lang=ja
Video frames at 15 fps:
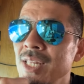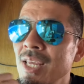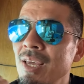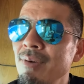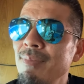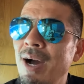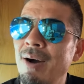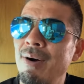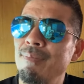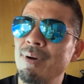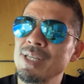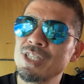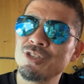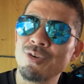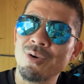で、まあ、
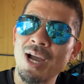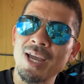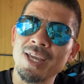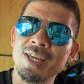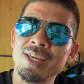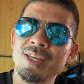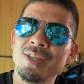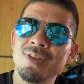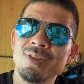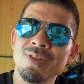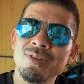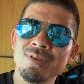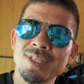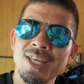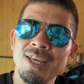パニック障害
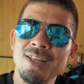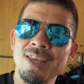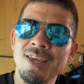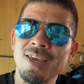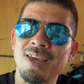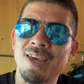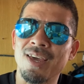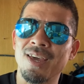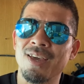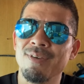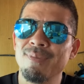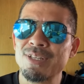のせいで、